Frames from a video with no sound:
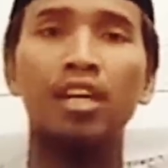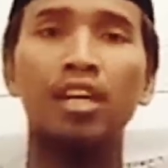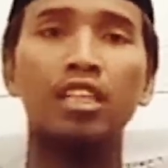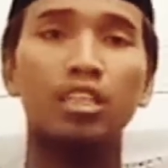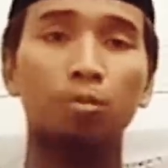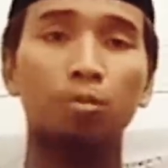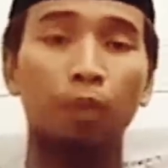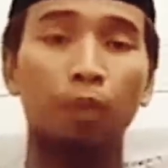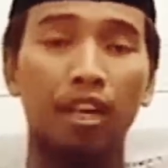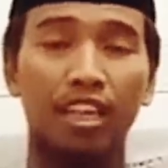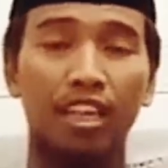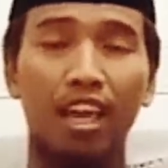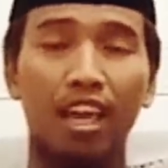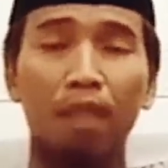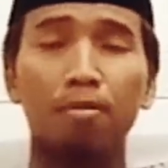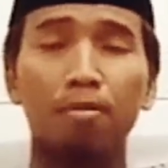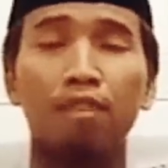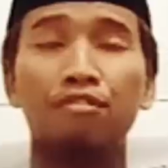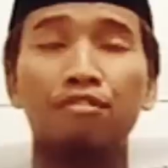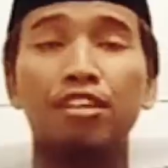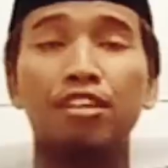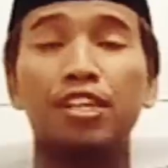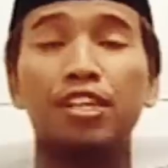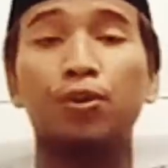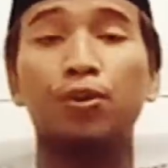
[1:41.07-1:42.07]
Seperti apa
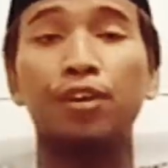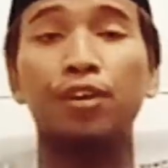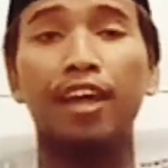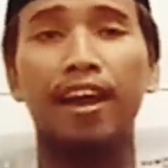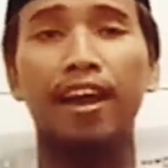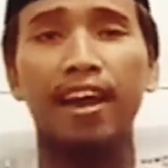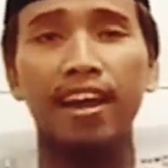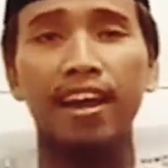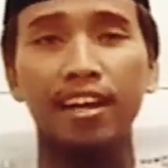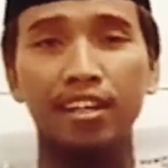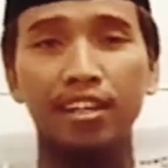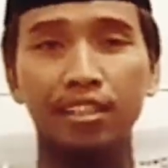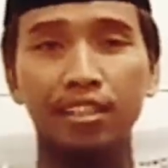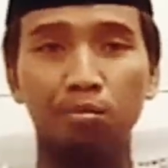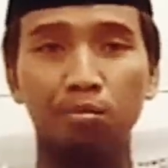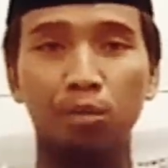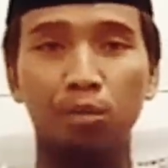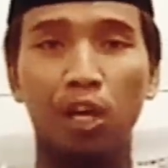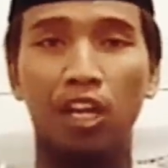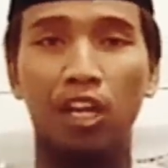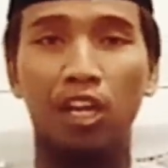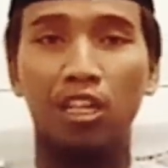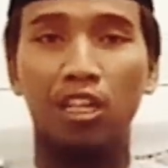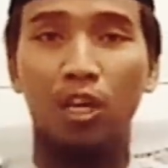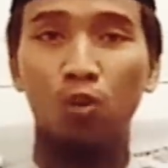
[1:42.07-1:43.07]
videonya?
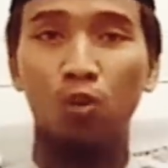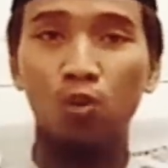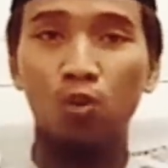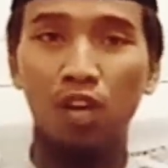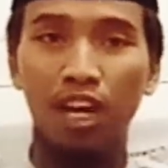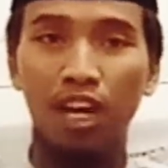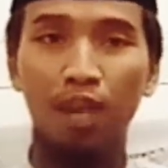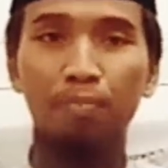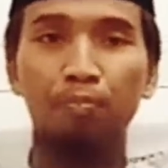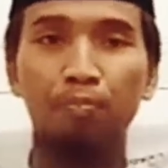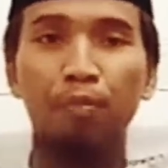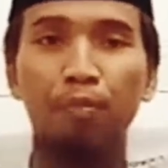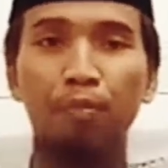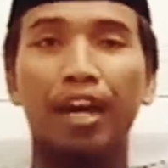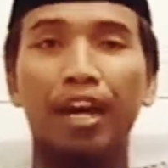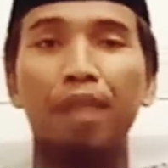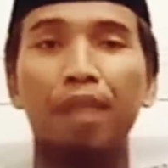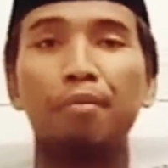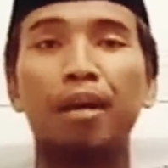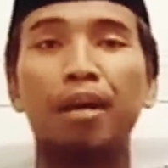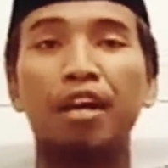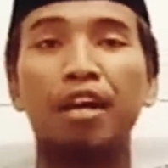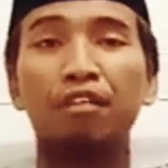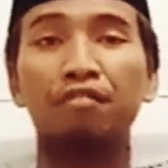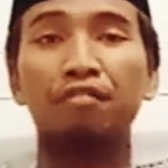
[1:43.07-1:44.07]
Biar terungkap
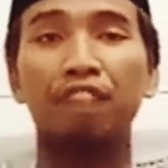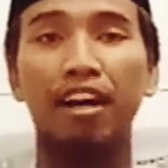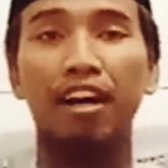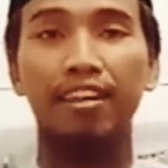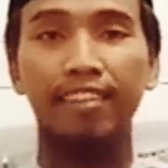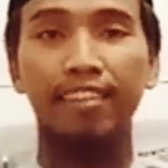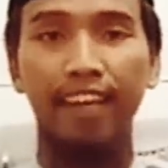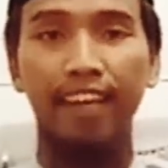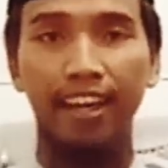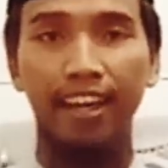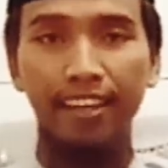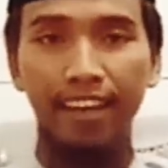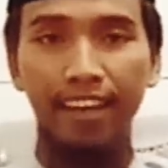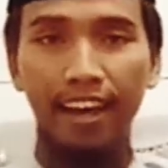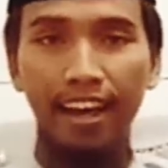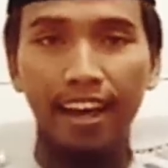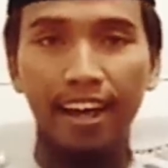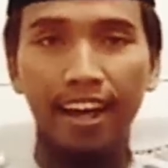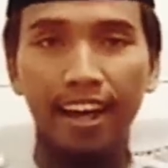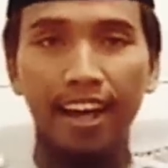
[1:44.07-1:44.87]
bagaimana faktanya